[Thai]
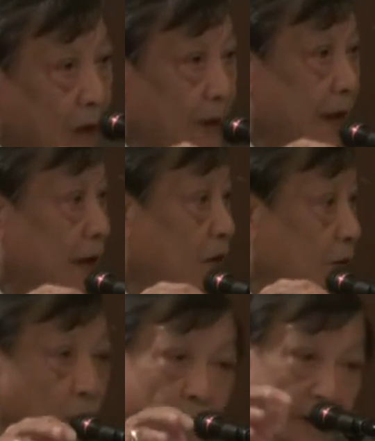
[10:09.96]
เราเองเรา
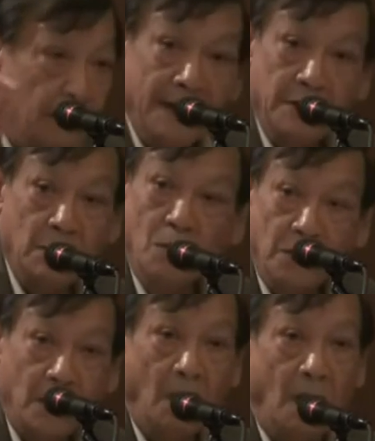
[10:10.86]
ก็พูดกันมาโด
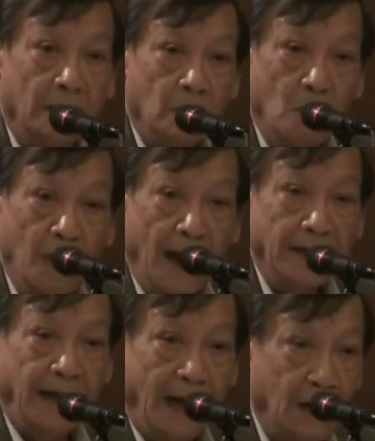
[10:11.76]
ยตลอดครูบา
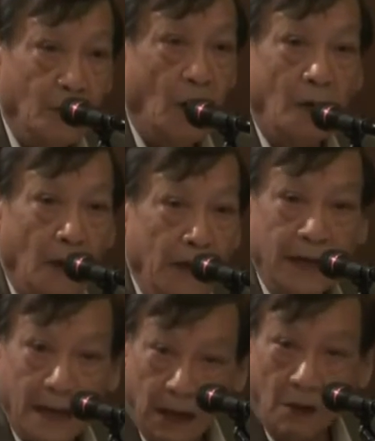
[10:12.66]
อาจารย์ก็บอกว่า
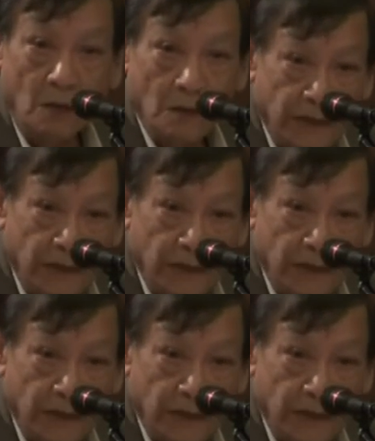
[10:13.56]
เนี่ย เรา